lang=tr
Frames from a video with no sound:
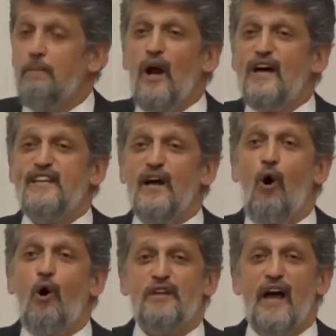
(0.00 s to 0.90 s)
Burası
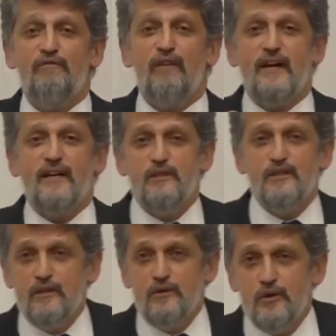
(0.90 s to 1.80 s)
ortak
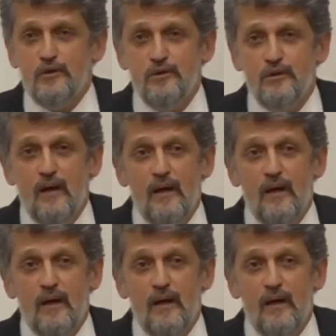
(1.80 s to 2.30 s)
vatanımızdır diyoruz.